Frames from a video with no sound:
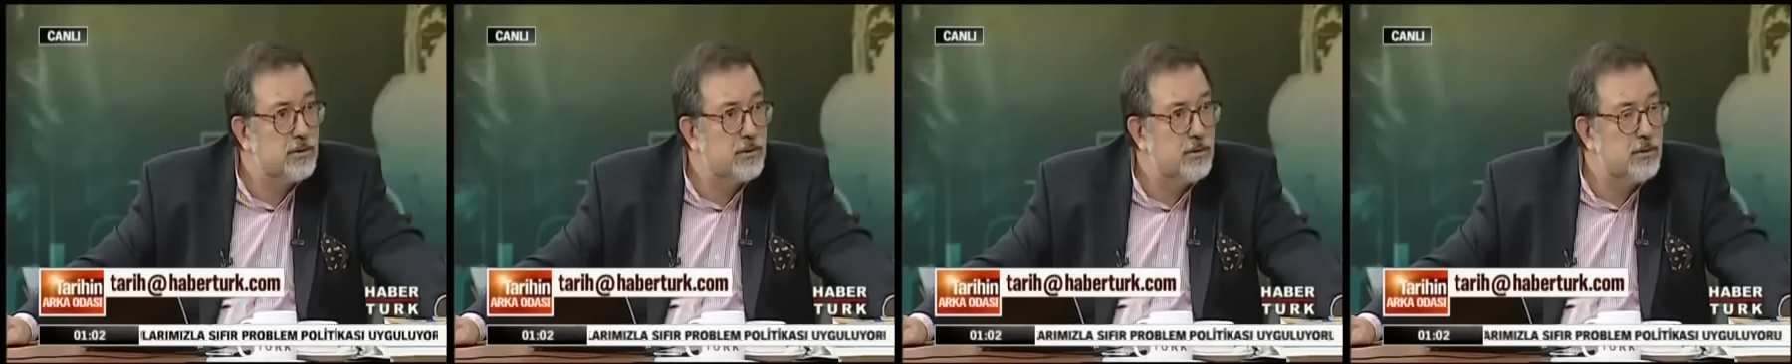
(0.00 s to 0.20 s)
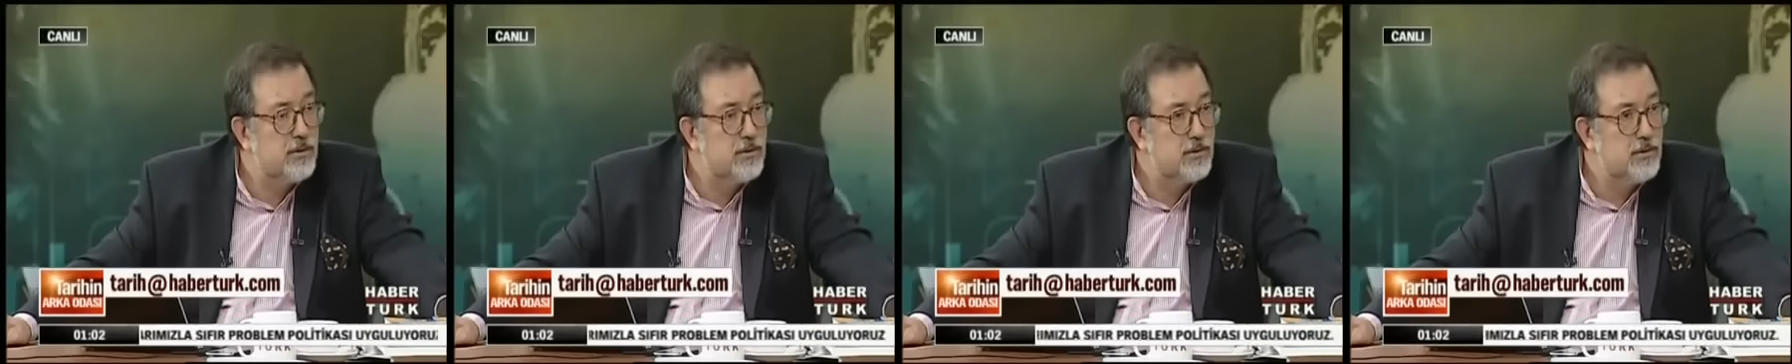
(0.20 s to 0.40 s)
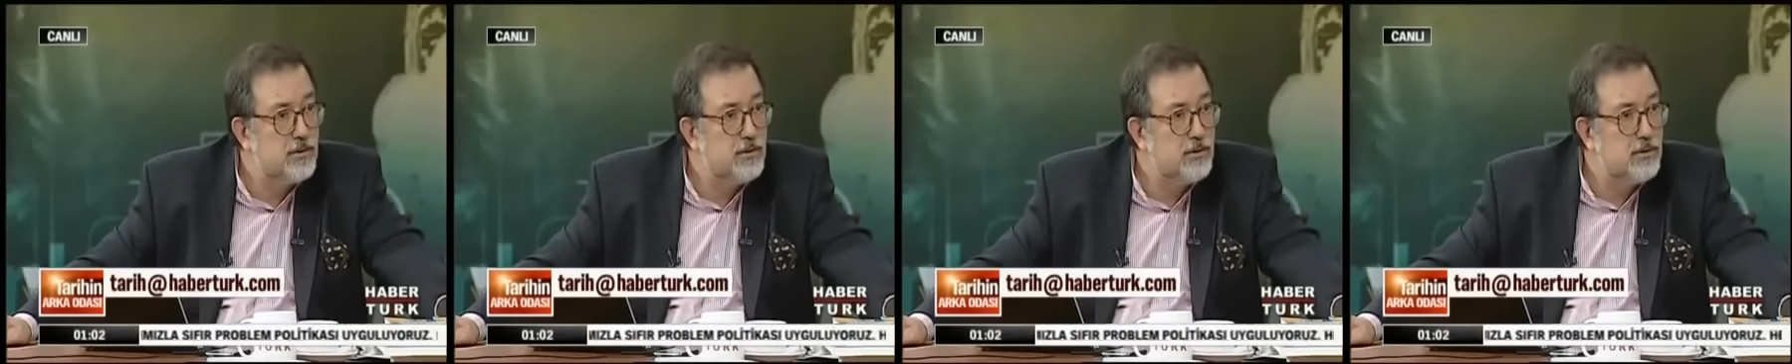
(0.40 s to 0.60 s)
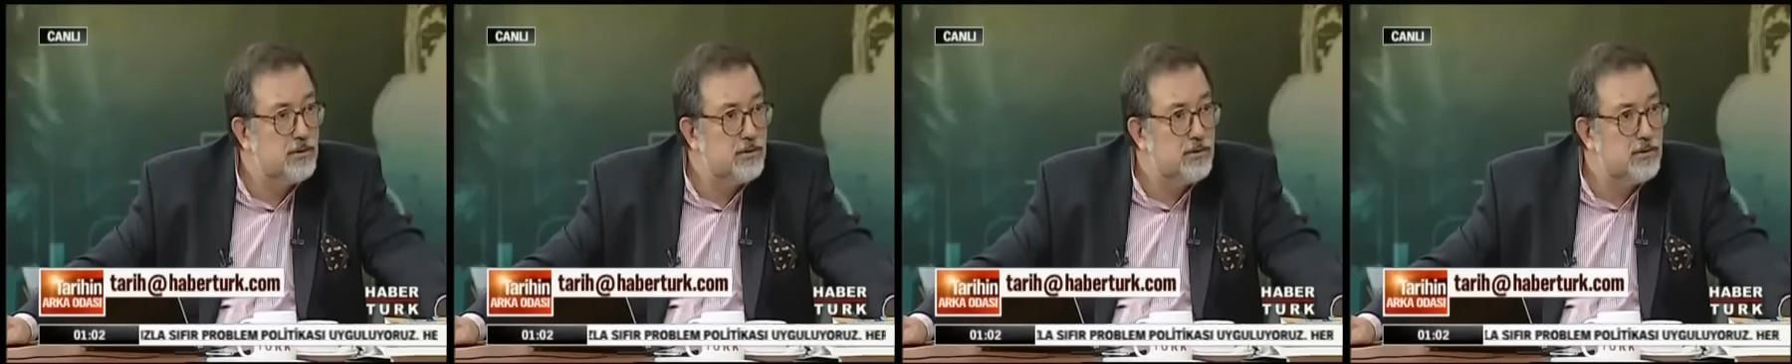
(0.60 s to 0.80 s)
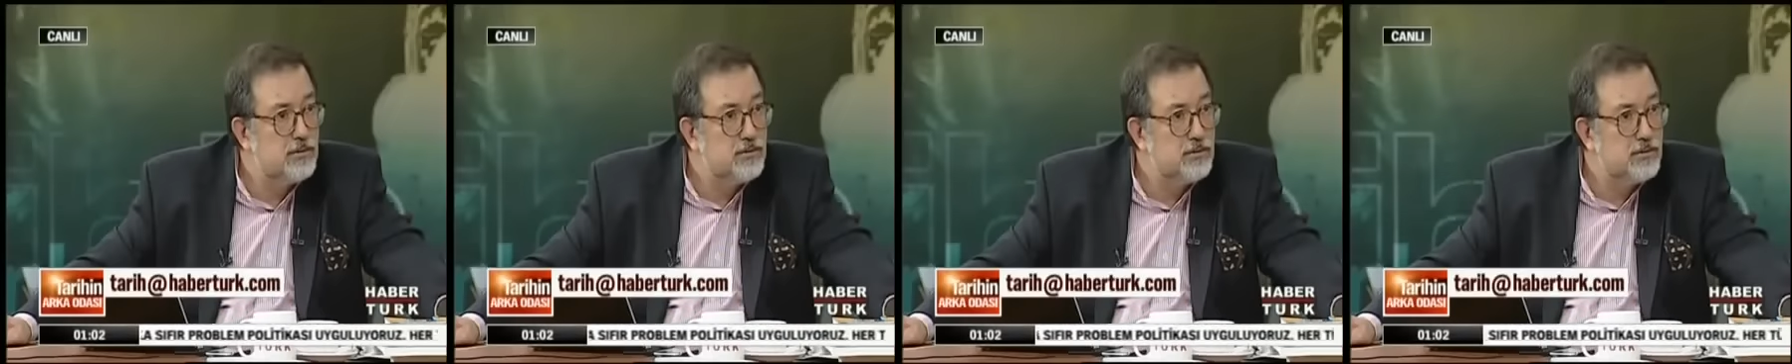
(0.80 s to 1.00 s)
Hayır
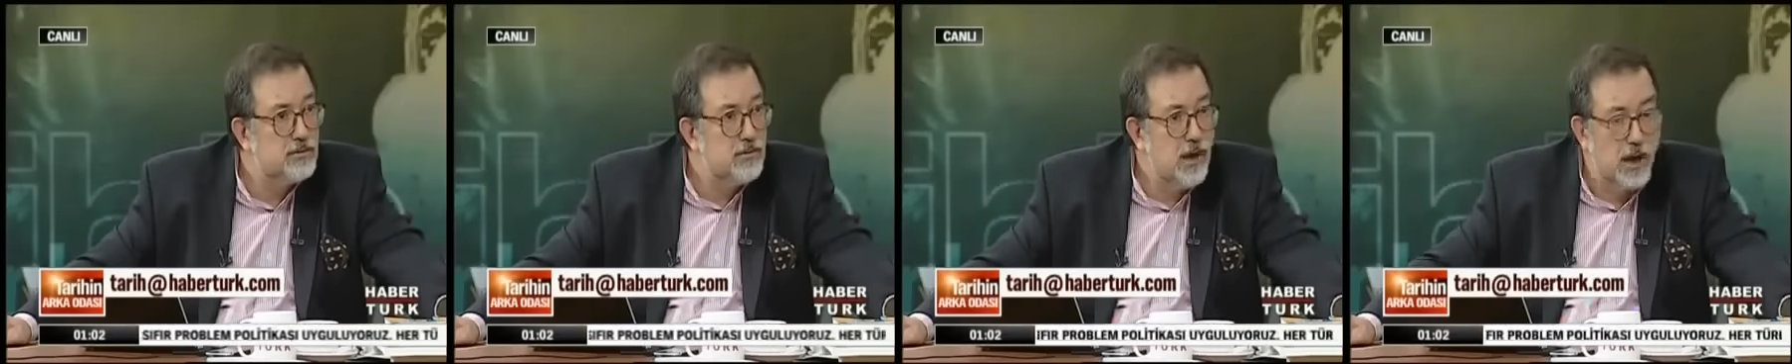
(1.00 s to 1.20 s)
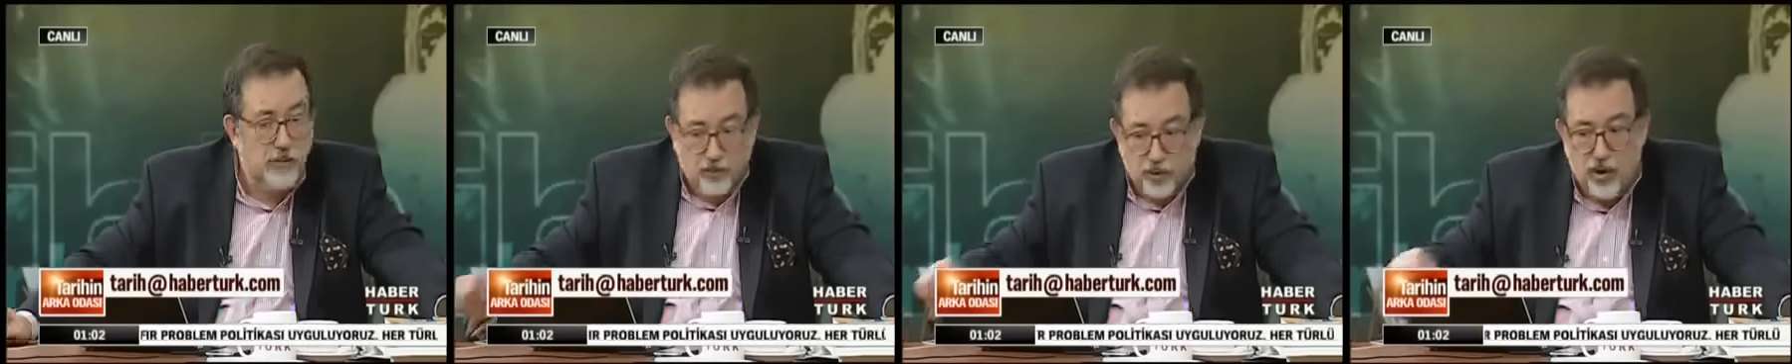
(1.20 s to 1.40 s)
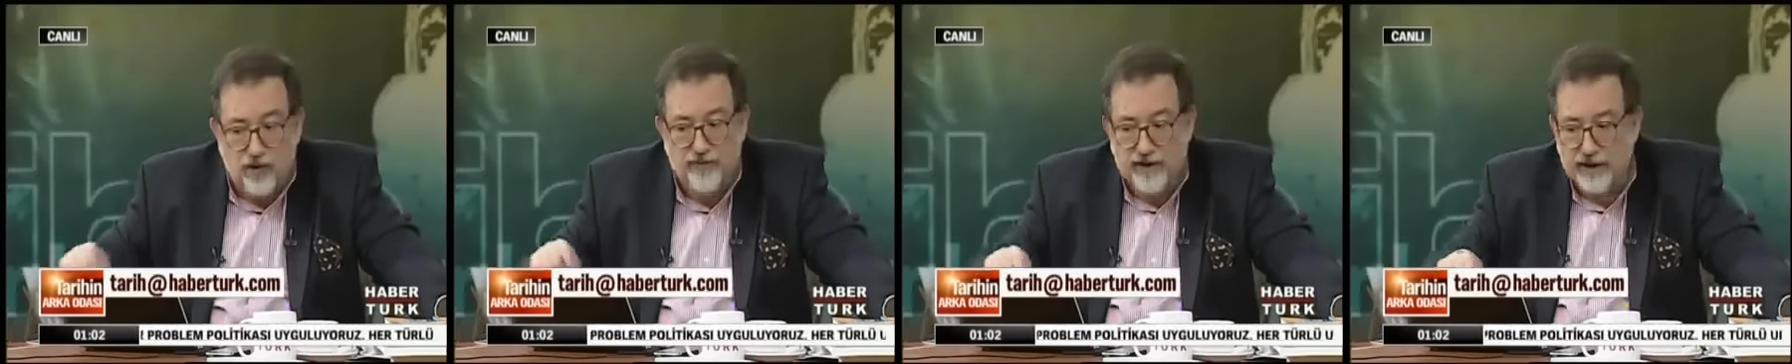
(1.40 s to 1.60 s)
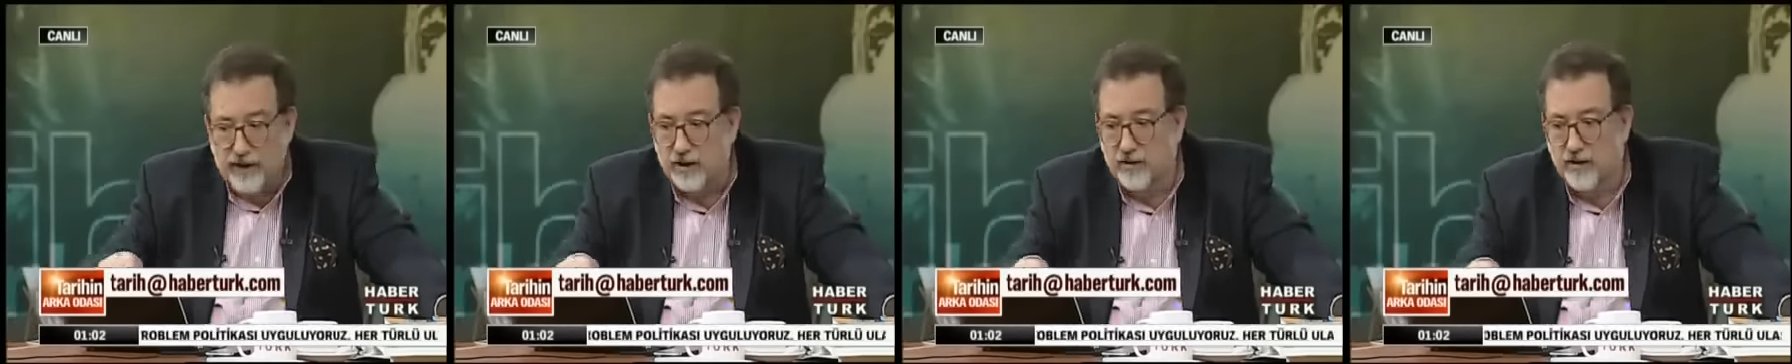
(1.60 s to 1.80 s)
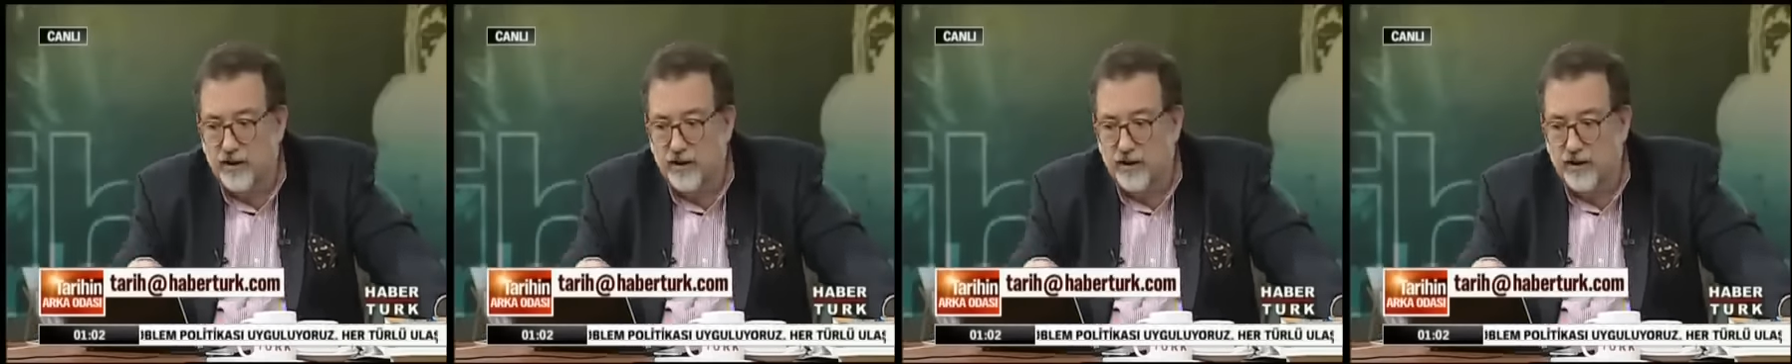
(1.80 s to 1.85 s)
dolaşması önemli değil. Yani bu laf